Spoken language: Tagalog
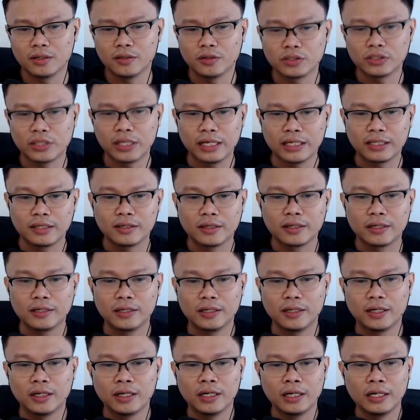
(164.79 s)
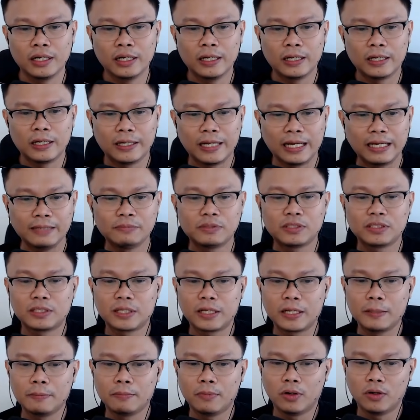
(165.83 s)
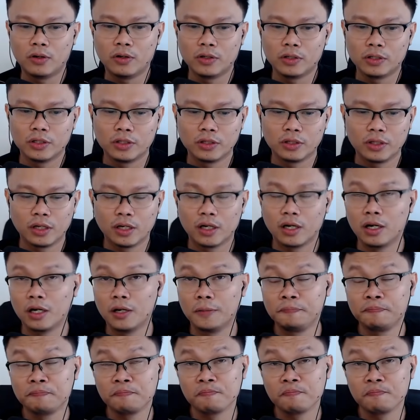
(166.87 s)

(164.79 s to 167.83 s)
looks like they're gonna live stream on uh,